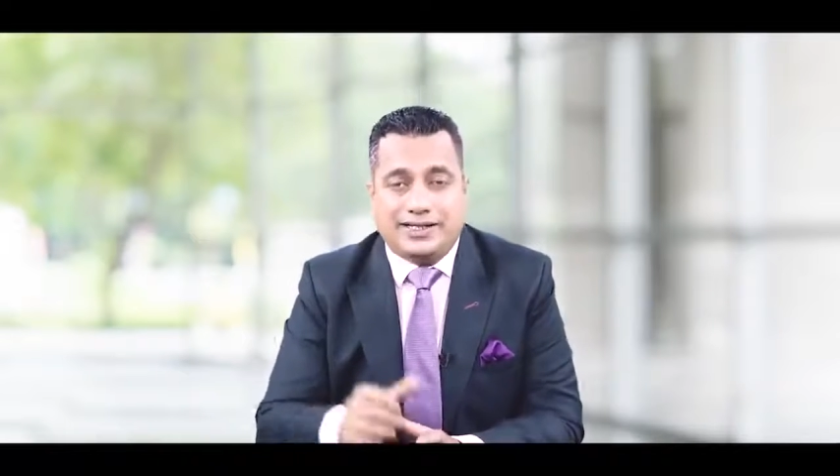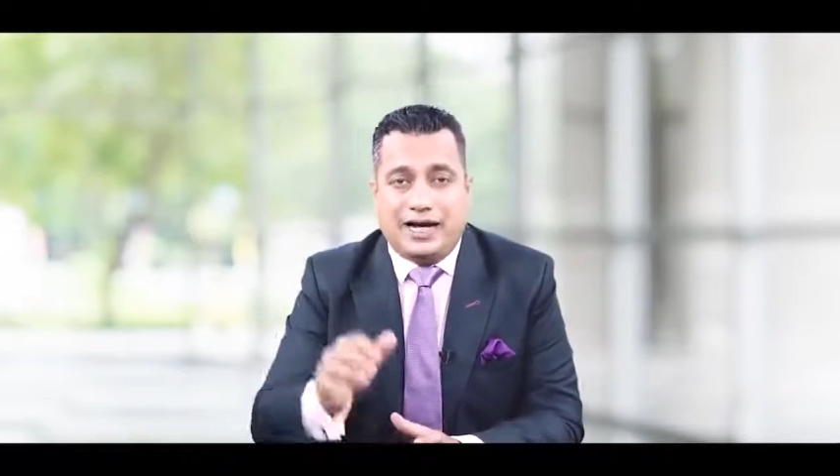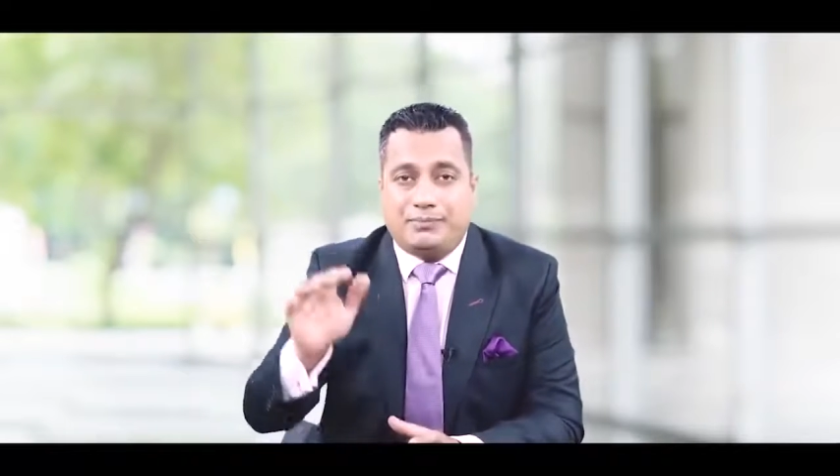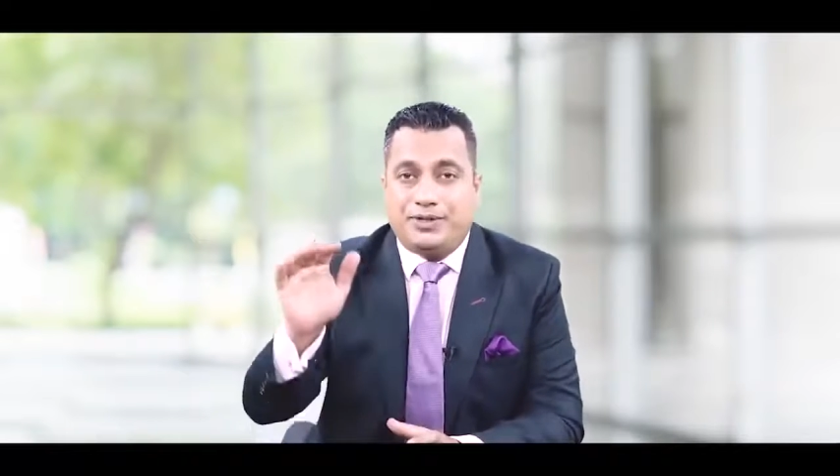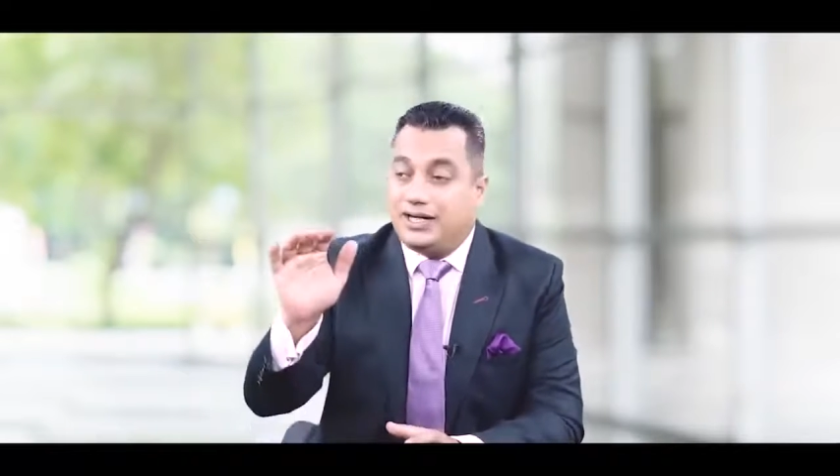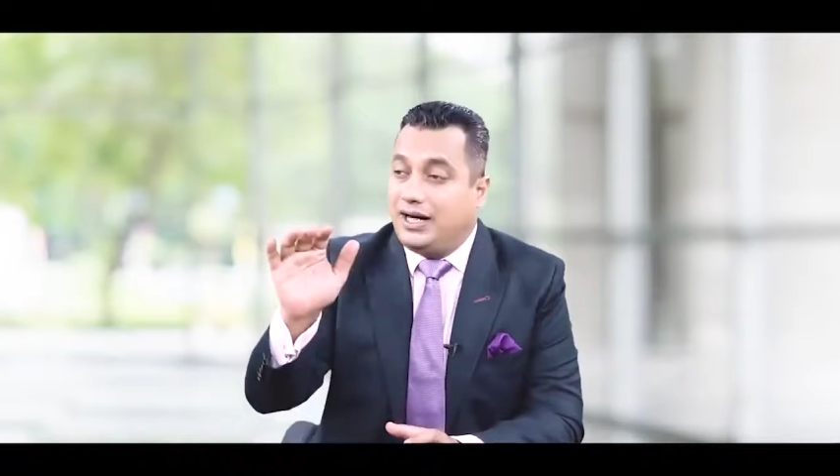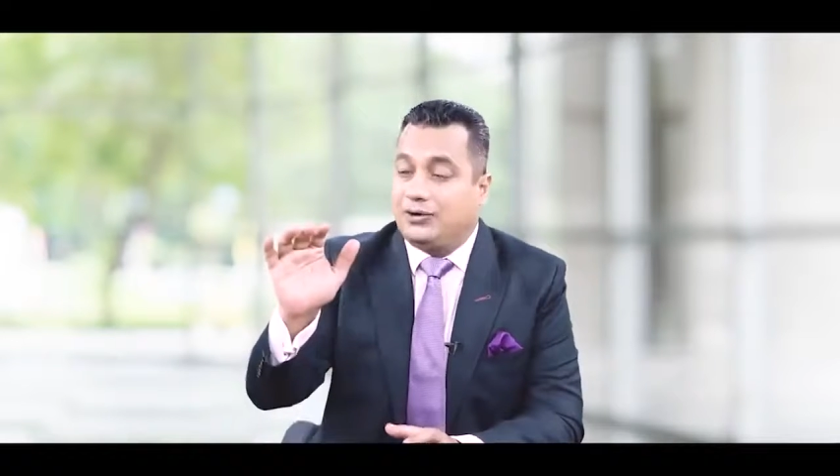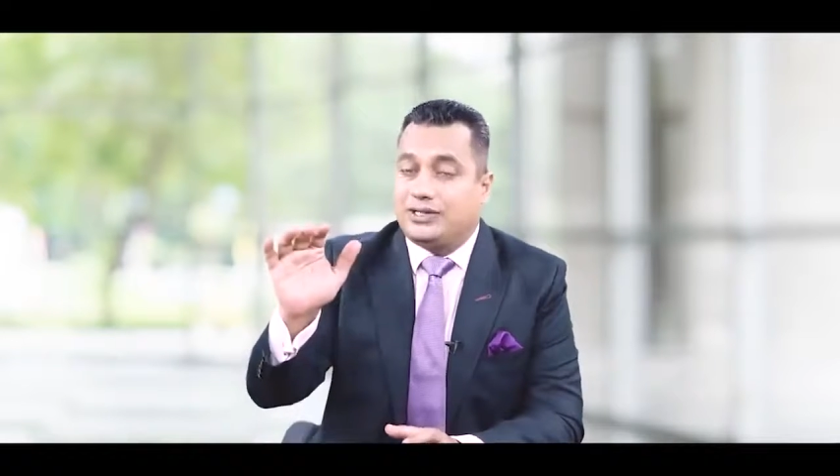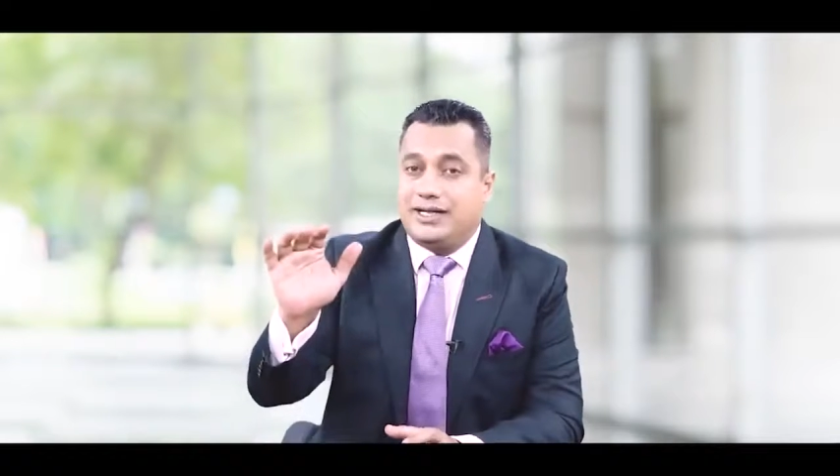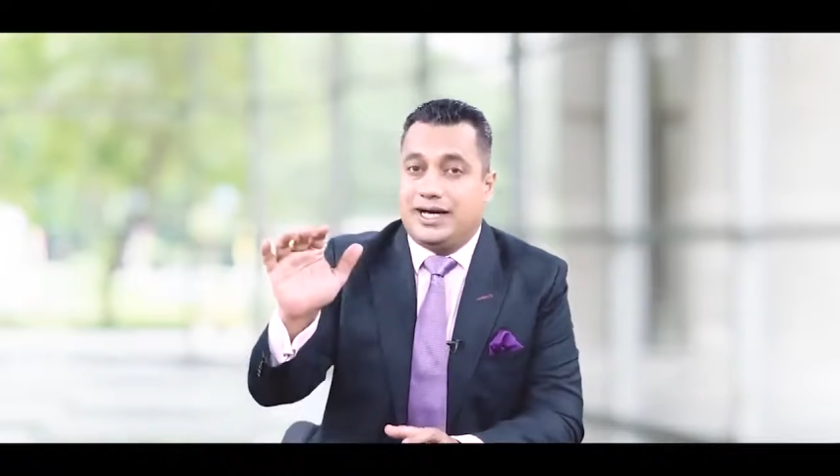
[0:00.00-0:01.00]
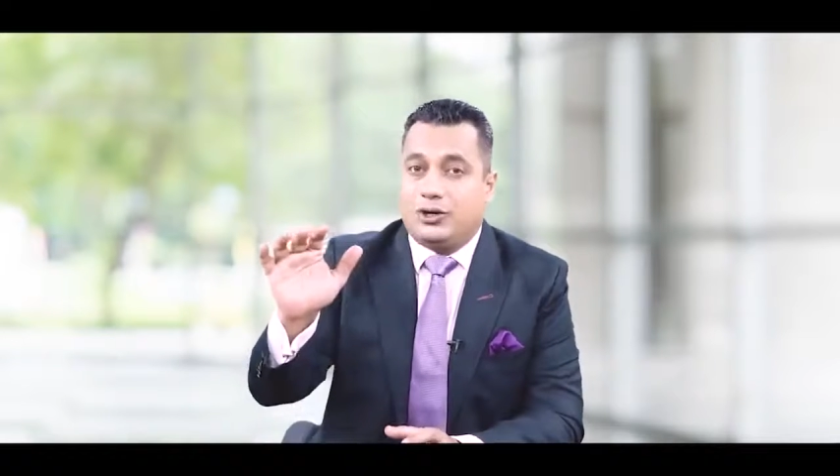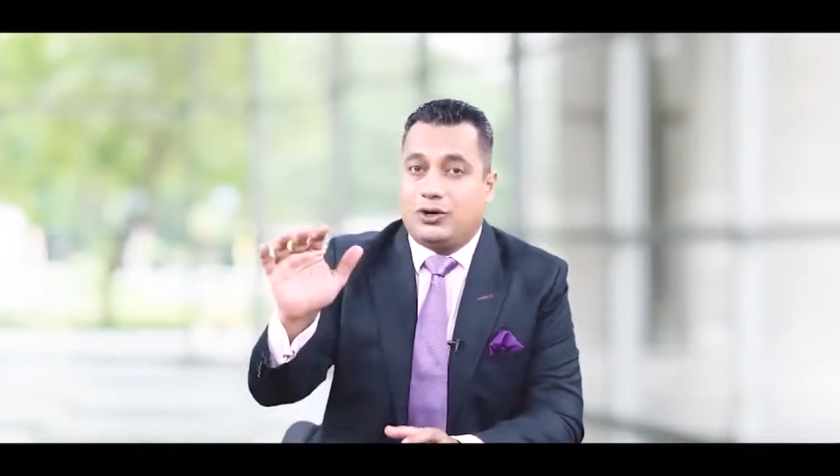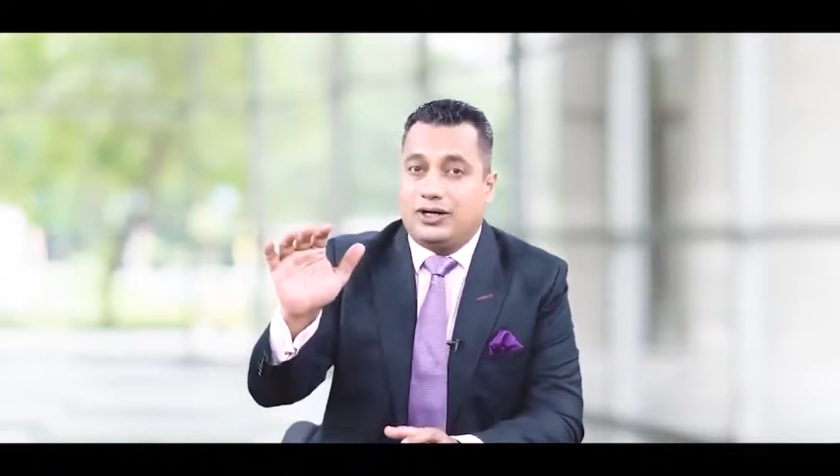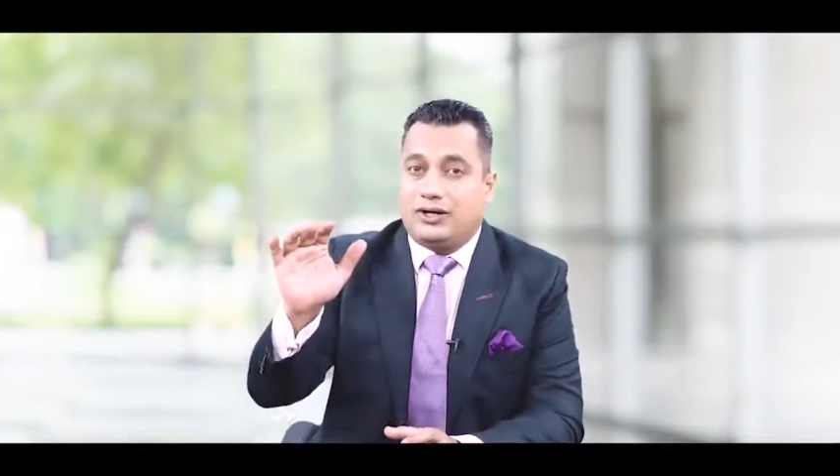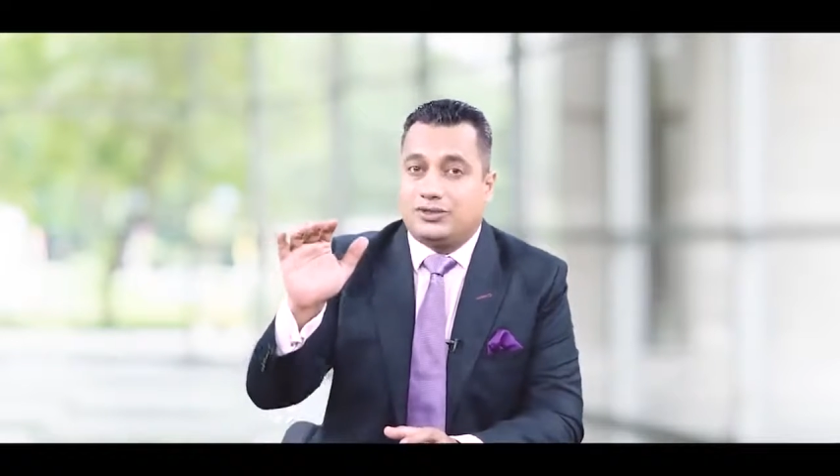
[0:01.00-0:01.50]
सांप देखा उसने
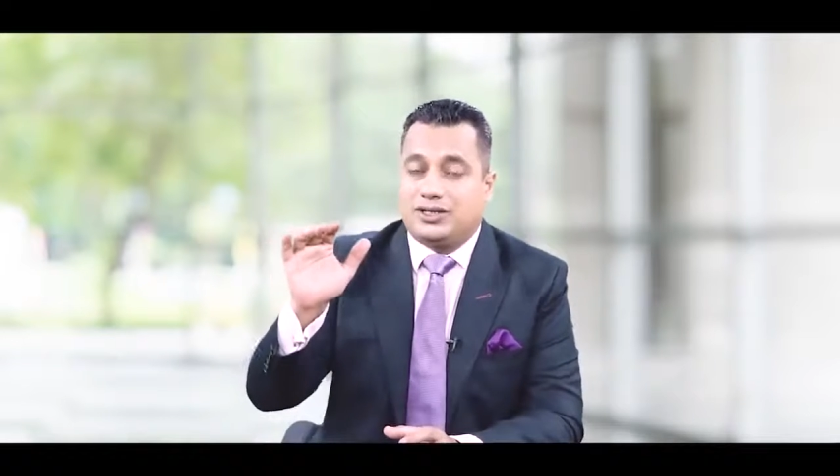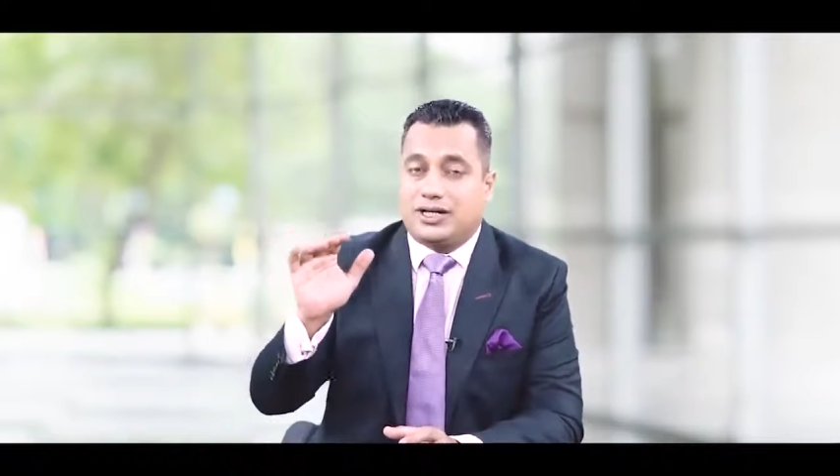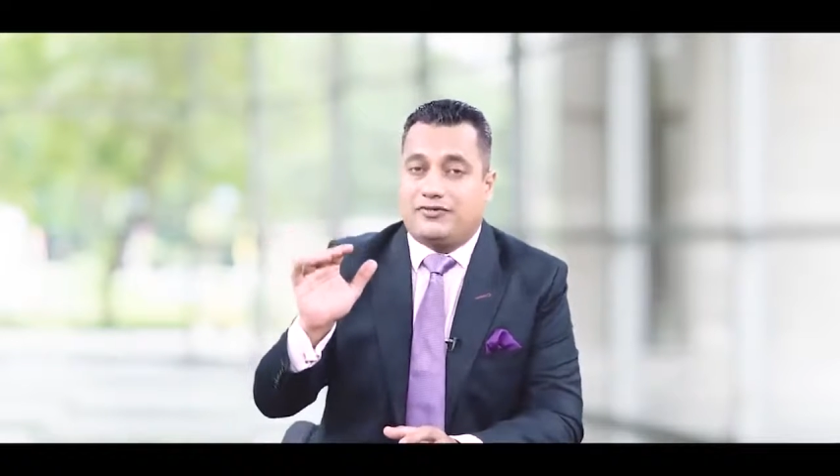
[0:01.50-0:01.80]
एनाकोंडा उसकी